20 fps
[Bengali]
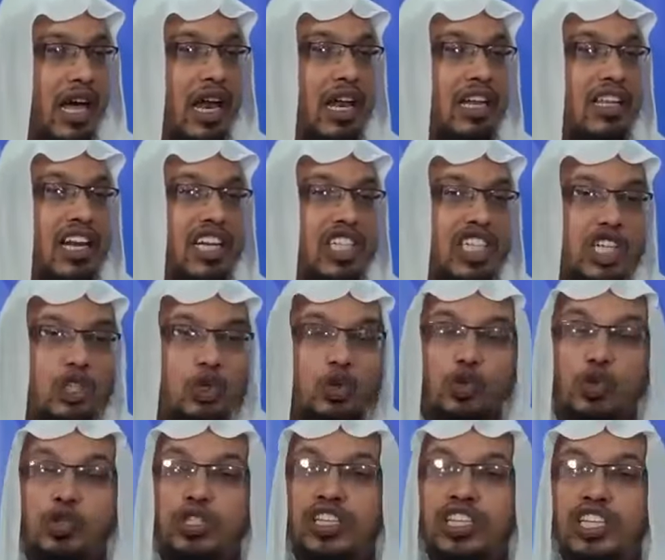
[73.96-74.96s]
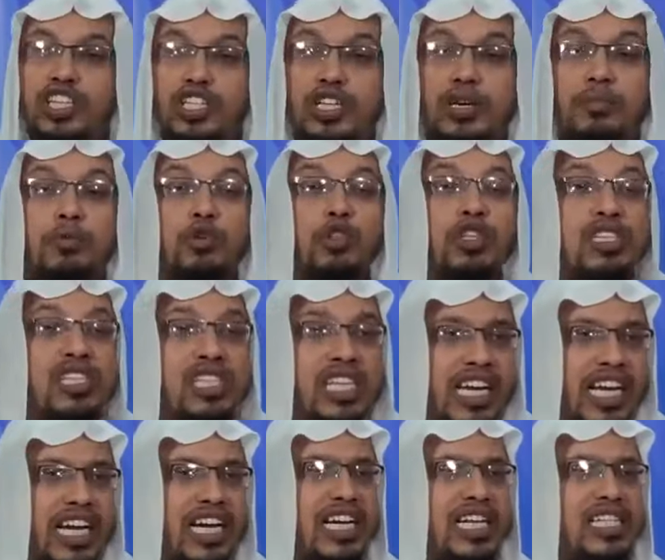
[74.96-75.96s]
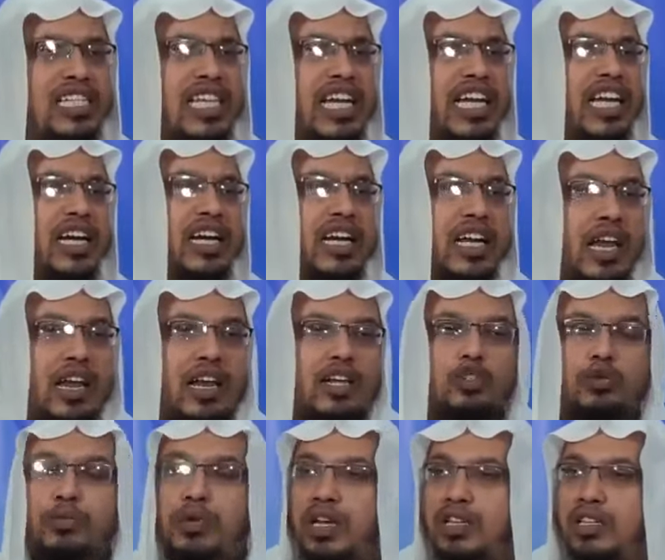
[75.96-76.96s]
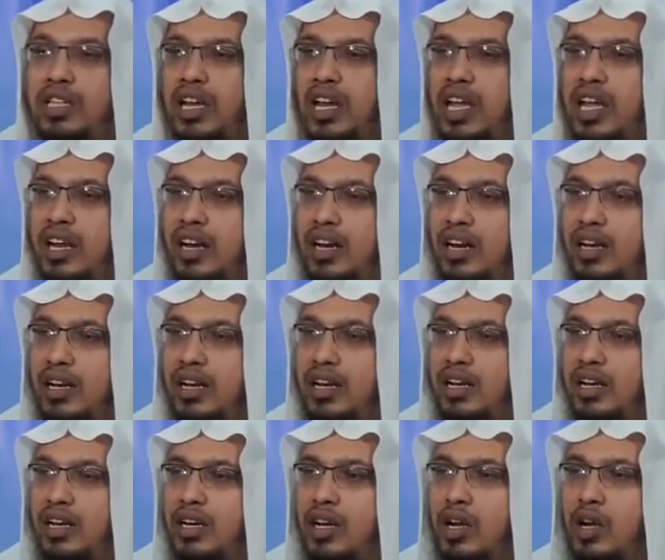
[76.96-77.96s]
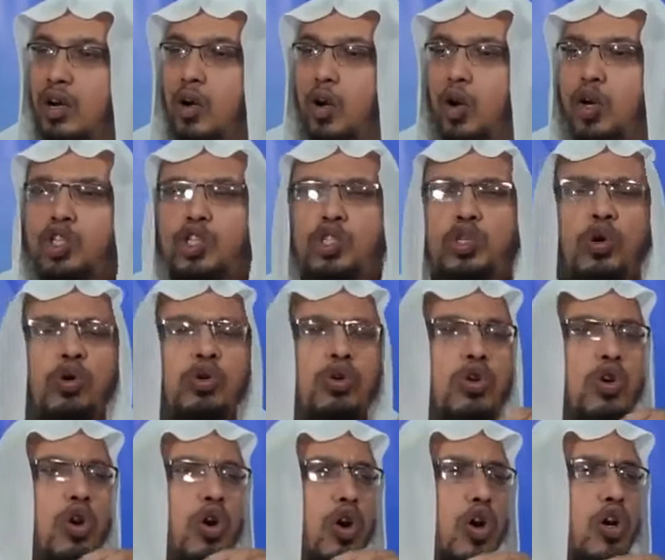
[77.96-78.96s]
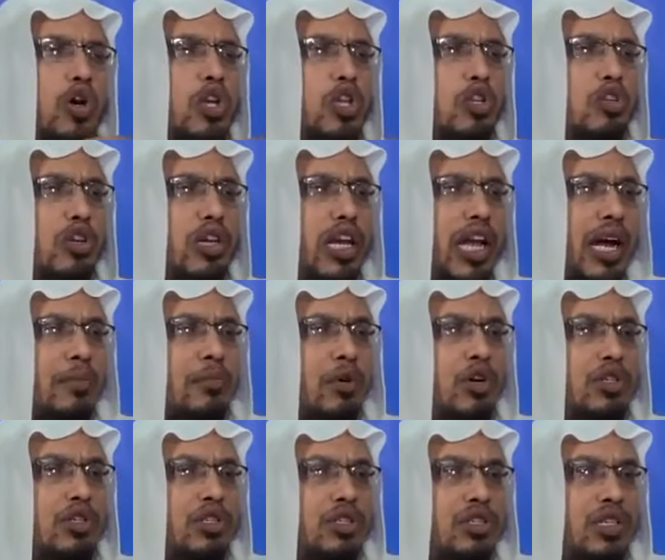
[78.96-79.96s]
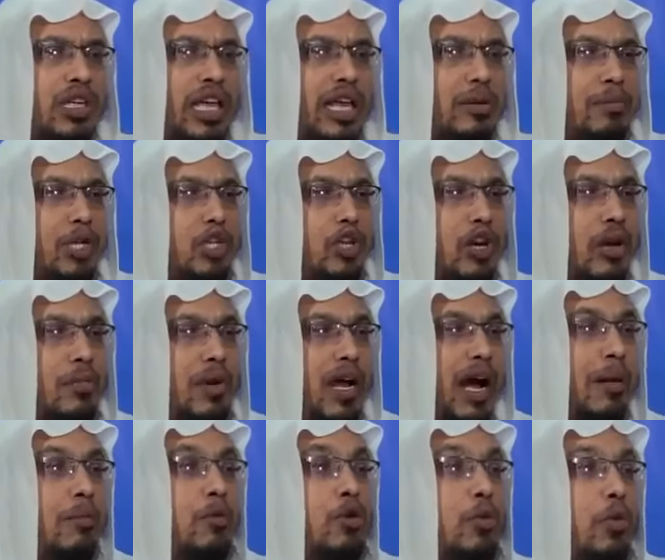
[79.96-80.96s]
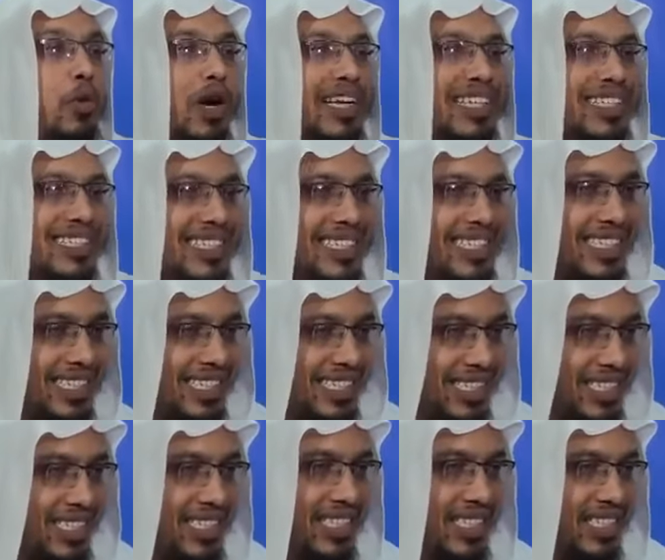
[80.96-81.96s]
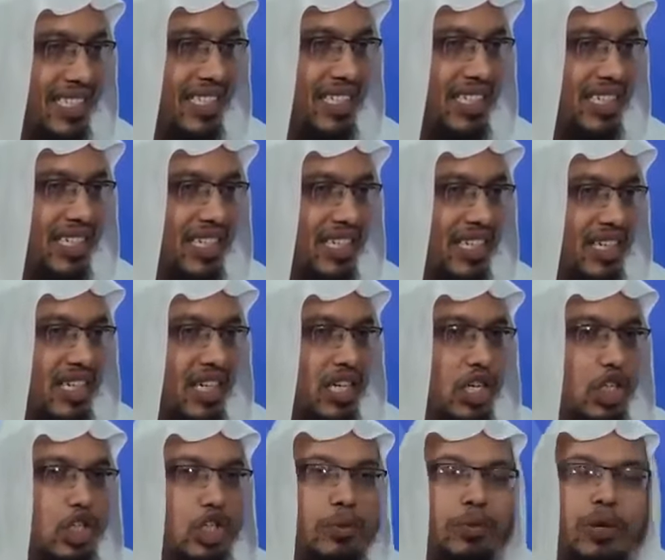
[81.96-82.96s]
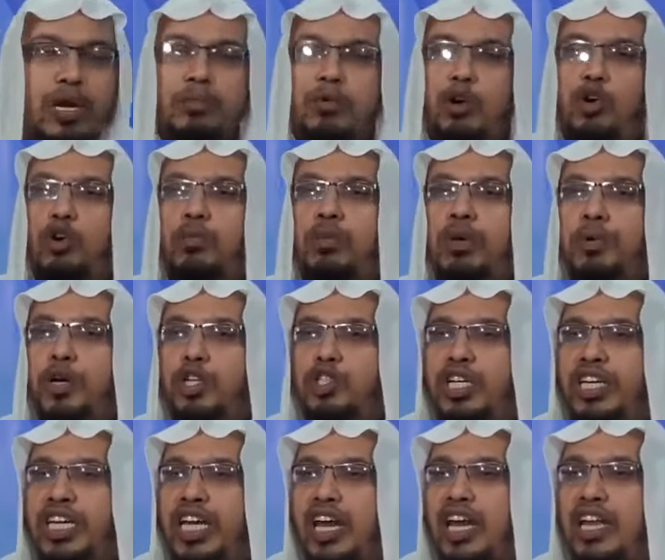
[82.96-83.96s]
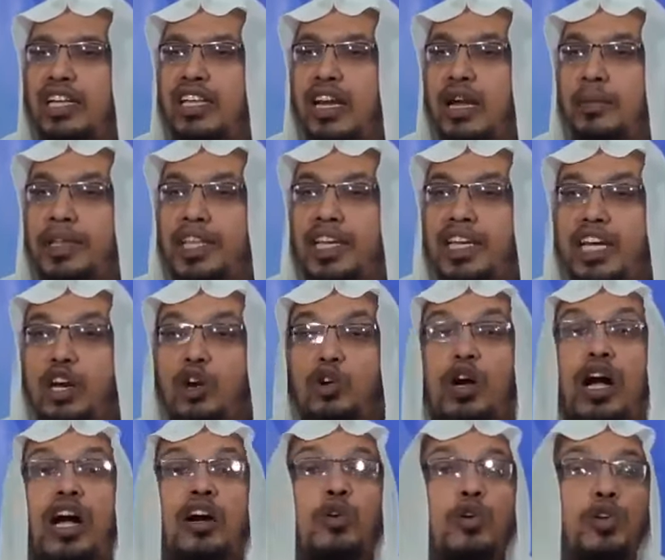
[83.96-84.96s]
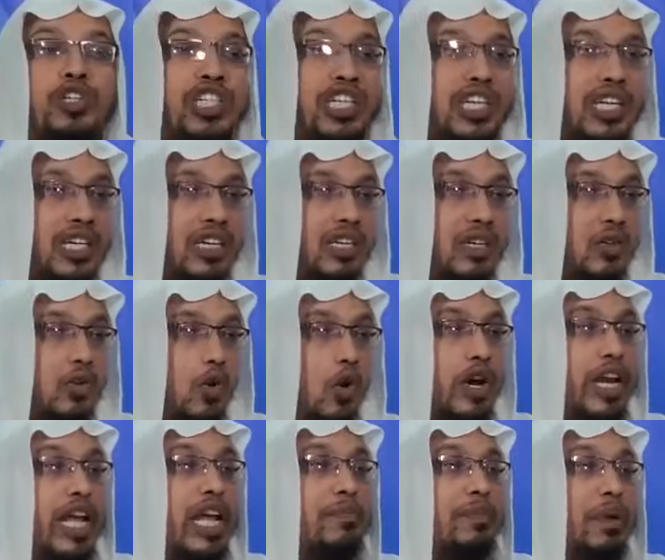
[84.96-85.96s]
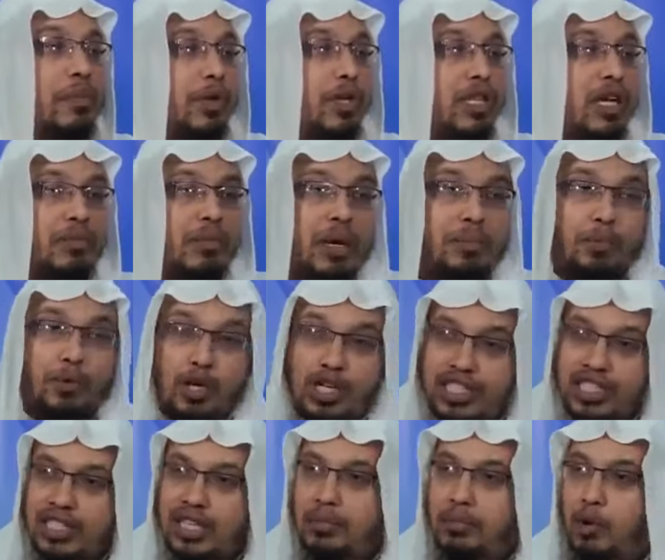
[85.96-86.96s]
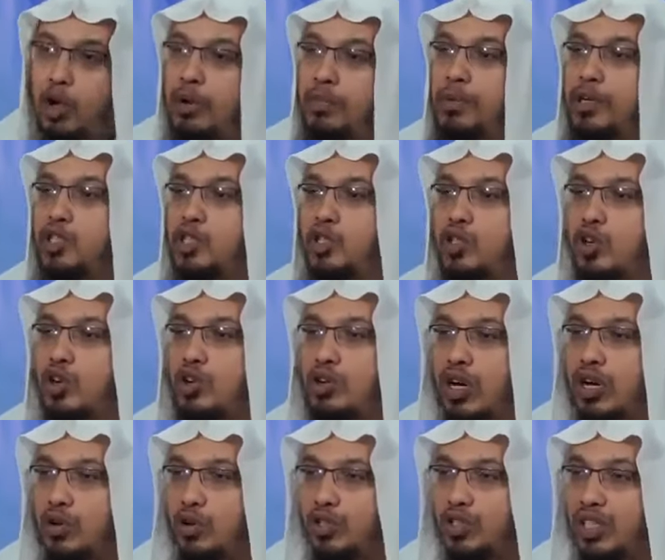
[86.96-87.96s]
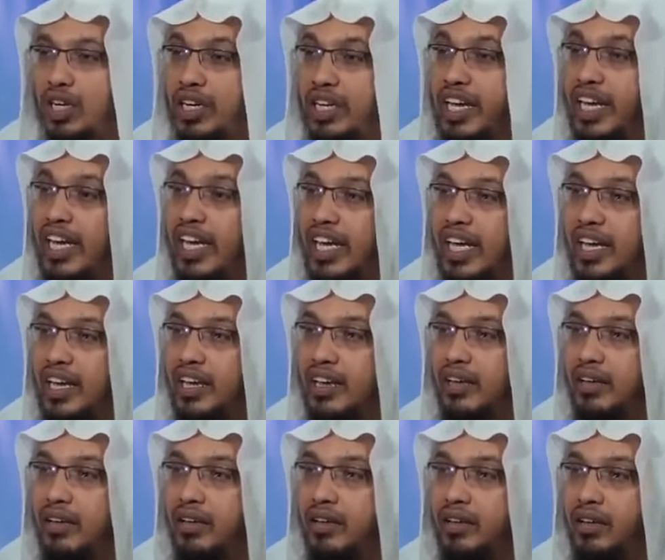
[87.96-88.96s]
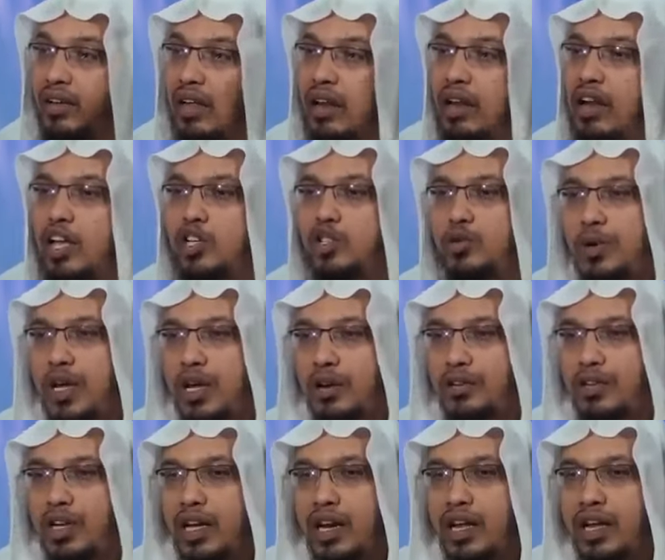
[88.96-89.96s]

আল্লাহ তালা সেই সুযোগটা দিচ্ছেন প্রতি সেকেন্ডে সেকেন্ডে আল্লাহ তালার অসংখ্য অগণিত নামত এর ভিতর আমরা হাবুডুবু খাচ্ছি জীবনে বহু বিপদ থেকে আল্লাহ তালা আমাদেরকে রক্ষা করেছেন অনেক বিপদে আমরা পড়ে যেতাম অল্পের জন্য রক্ষা করেছেন কে আল্লাহ সুহান